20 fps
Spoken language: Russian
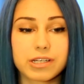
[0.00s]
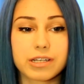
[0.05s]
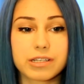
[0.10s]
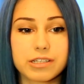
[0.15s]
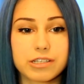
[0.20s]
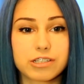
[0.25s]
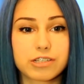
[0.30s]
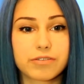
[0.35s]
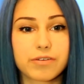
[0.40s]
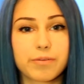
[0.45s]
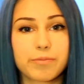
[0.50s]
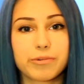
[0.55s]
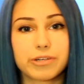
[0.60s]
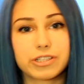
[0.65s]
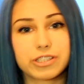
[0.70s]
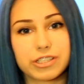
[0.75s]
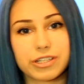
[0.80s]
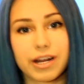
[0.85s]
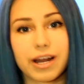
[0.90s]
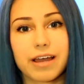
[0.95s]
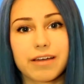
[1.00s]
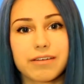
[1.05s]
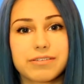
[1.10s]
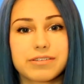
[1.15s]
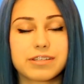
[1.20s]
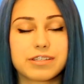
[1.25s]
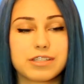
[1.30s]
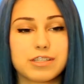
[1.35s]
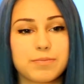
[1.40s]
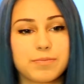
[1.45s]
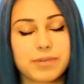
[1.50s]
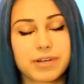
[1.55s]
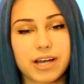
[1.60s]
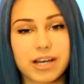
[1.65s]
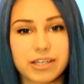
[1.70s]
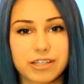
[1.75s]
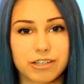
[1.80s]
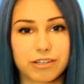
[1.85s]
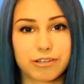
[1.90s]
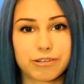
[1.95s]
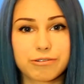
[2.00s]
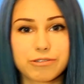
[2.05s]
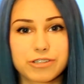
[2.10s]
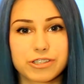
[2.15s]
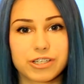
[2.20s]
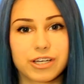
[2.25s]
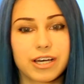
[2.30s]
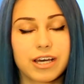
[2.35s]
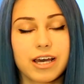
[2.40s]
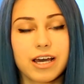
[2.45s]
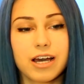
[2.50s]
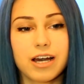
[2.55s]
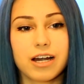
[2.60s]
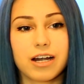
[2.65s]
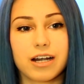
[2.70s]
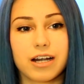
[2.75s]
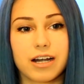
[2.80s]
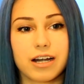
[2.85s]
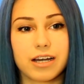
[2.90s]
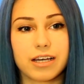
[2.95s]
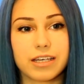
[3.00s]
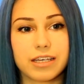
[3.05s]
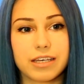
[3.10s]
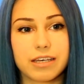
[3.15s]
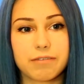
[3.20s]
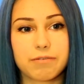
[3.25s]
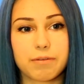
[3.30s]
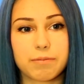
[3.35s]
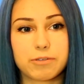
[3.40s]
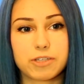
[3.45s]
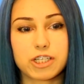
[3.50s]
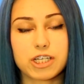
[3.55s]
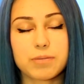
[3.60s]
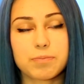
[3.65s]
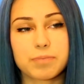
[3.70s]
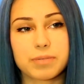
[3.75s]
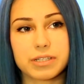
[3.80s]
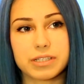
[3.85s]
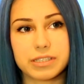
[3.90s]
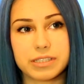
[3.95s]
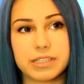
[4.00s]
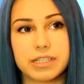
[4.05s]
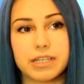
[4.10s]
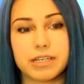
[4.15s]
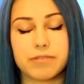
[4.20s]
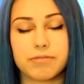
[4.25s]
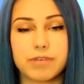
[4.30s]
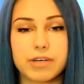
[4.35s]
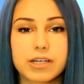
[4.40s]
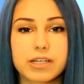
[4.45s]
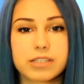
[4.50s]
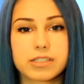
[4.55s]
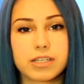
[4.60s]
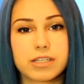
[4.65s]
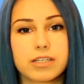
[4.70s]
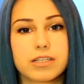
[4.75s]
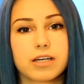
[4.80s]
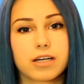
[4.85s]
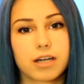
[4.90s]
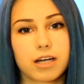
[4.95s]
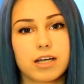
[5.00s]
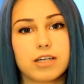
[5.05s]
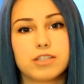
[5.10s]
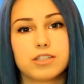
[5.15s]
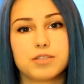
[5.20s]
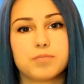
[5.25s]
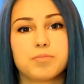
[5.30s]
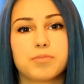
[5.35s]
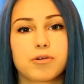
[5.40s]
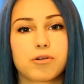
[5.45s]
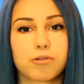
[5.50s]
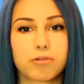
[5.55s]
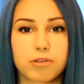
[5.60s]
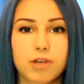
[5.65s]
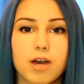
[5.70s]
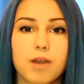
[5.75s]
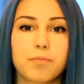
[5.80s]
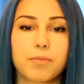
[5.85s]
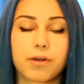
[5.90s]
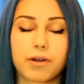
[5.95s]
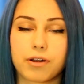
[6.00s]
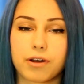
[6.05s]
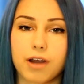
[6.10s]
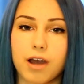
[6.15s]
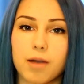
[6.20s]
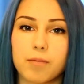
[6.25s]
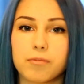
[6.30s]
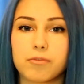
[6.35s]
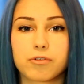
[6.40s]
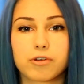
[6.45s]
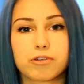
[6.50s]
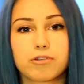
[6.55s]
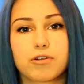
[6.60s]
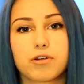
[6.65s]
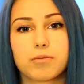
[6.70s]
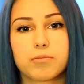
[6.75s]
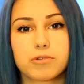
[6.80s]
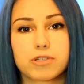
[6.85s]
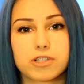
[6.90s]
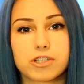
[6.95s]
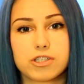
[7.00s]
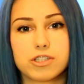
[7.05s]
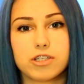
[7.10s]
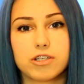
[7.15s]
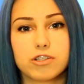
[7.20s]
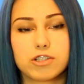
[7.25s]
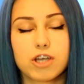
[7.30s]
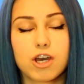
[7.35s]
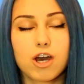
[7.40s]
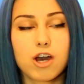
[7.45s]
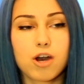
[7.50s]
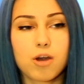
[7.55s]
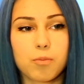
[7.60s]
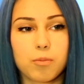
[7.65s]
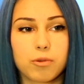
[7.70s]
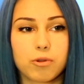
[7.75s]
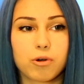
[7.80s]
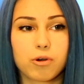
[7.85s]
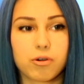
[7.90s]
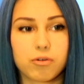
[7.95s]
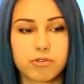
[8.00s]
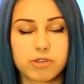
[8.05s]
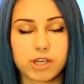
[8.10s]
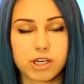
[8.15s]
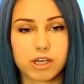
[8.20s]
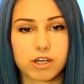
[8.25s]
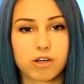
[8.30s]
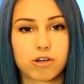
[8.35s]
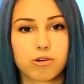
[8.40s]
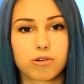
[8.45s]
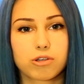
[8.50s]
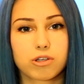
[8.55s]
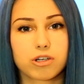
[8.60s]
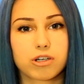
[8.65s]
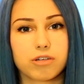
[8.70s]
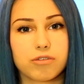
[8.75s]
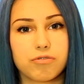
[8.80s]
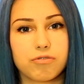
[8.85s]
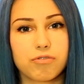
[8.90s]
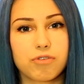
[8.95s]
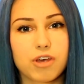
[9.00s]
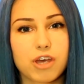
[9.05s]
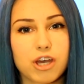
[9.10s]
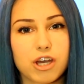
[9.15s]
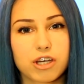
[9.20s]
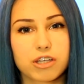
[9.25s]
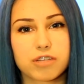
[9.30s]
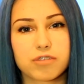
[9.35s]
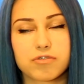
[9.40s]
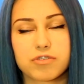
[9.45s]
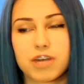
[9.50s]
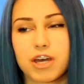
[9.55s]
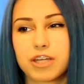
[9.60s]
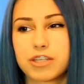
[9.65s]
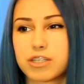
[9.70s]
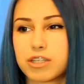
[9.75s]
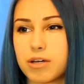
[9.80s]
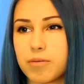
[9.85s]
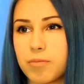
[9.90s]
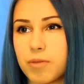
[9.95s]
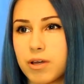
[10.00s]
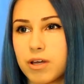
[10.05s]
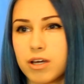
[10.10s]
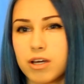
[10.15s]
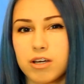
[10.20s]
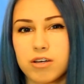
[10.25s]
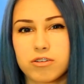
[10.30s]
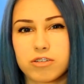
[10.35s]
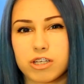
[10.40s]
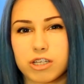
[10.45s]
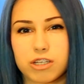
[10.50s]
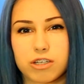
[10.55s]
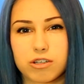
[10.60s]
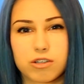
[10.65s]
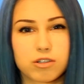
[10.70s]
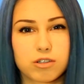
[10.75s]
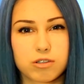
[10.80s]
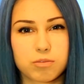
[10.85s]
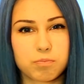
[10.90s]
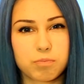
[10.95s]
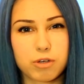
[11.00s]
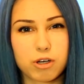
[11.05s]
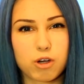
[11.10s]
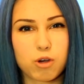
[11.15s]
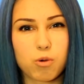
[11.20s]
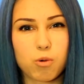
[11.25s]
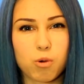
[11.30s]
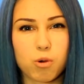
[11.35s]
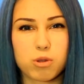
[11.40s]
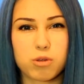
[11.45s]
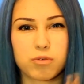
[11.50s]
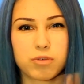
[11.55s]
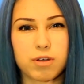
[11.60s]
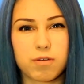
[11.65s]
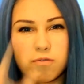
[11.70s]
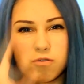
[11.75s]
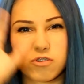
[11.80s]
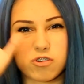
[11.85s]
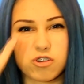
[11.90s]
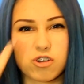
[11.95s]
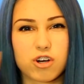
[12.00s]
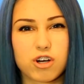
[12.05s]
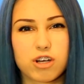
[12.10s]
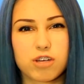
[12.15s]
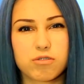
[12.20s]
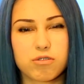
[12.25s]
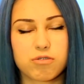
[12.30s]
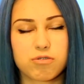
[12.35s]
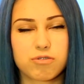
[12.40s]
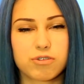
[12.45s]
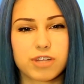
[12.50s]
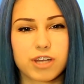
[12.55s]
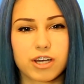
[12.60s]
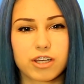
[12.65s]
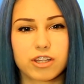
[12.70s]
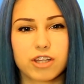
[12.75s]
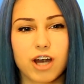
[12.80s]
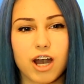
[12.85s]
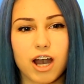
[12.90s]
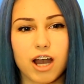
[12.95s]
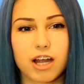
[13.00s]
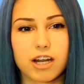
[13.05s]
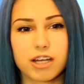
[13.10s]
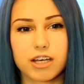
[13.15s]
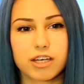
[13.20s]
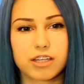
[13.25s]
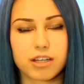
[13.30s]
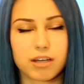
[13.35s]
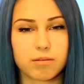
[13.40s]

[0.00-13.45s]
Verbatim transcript: Я надеюсь, что вам больше нравится, типа как-то круче. А, и вообще, по идее, Vegas это такая, типа, крутая программа, в которой можно сделать много всяких крутых эффектов, знаете, там всяких переходов, там взрывов и так далее.